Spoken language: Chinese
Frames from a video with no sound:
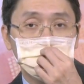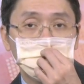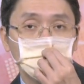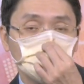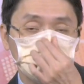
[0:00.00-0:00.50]

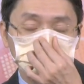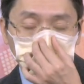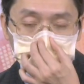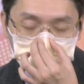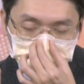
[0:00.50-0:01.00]
那如果
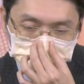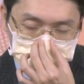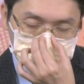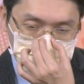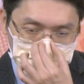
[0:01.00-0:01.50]
从这个位
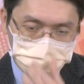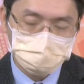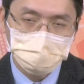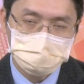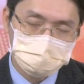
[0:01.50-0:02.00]
置，我认为
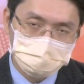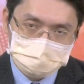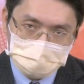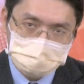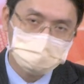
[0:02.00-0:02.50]
都还有超过
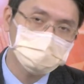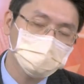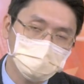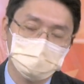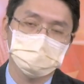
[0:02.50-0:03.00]
三成的话，